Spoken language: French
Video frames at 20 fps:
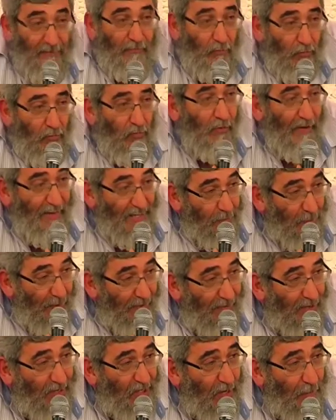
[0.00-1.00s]
vous
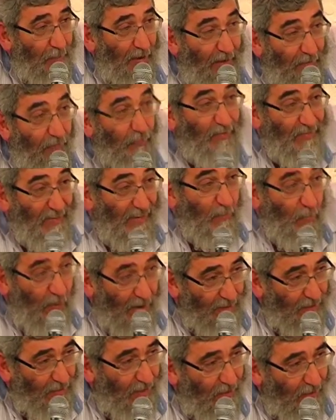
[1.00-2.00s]
respectez le Shabbat, vous
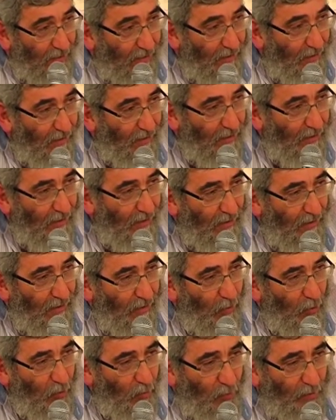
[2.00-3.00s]
témoignez
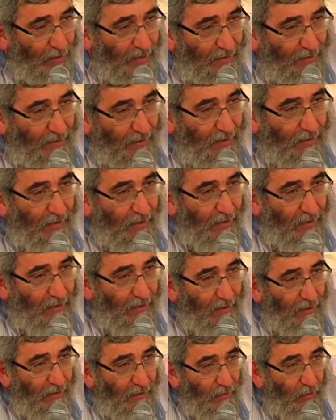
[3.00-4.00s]
que le monde a été créé,
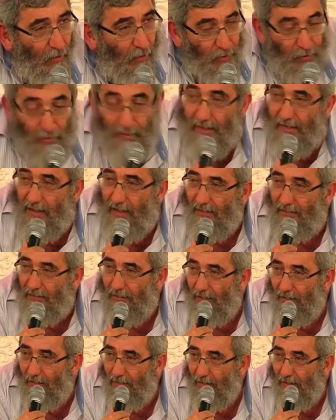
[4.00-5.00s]
que Dieu est
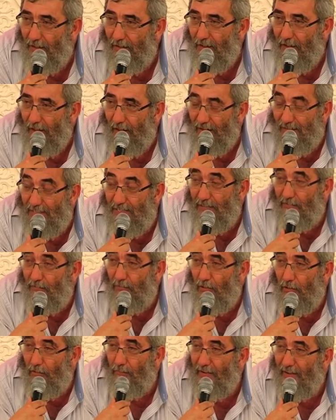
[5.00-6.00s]
créateur, et si
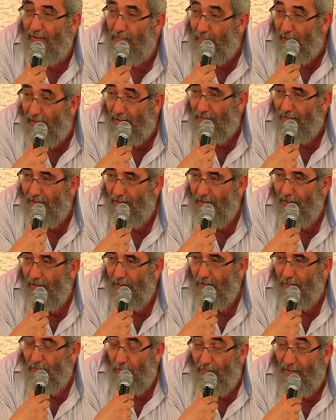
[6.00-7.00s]
vous ne le faites pas,
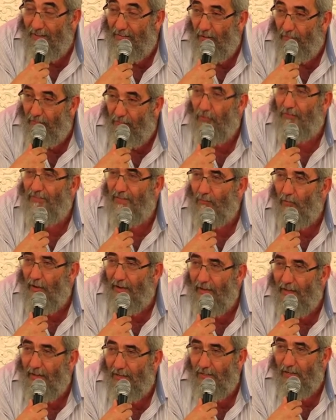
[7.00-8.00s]
vous faites un faux
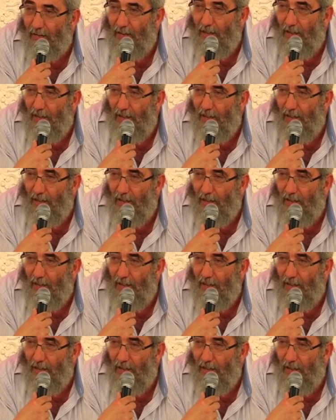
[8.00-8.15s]
témoignage.